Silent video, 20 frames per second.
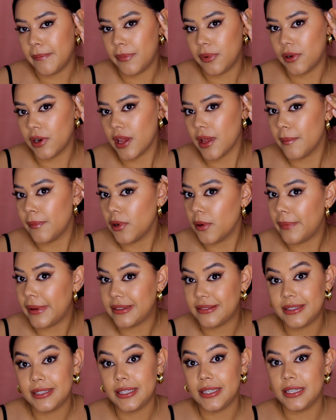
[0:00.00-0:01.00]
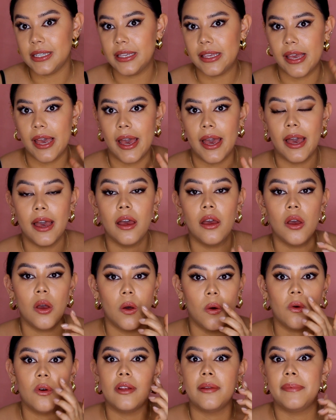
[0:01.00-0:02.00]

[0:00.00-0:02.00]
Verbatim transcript: por ejemplo, patilla o